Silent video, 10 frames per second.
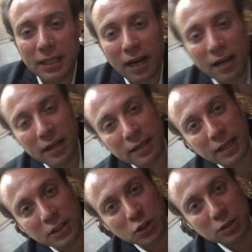الحال انا
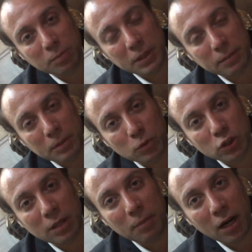عشت
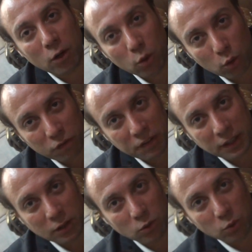بمجتمع كله
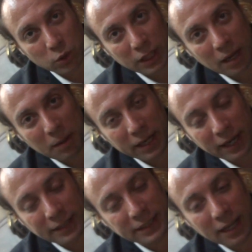فن
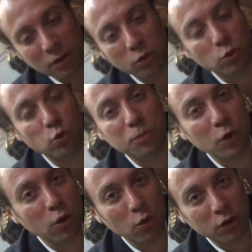ويعني كان النجوم
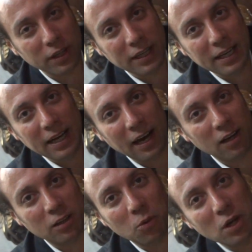كلهم
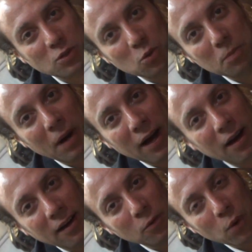على تواصل
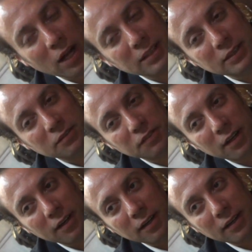مع والدي
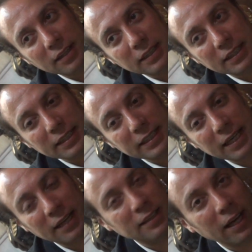
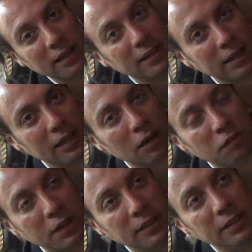فكانت حياتنا كلها
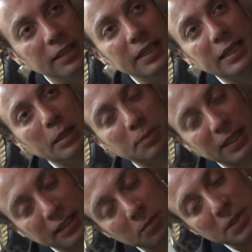فن
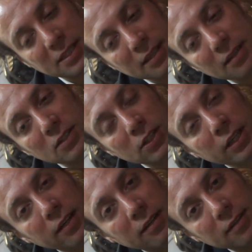ابتديت من سن
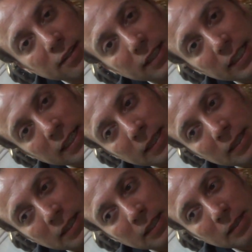صغير
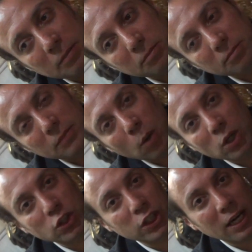آه، اول
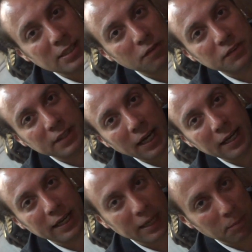شيء عزفت
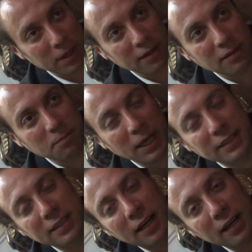على الكمان
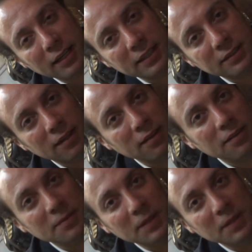بعدين على الجيتار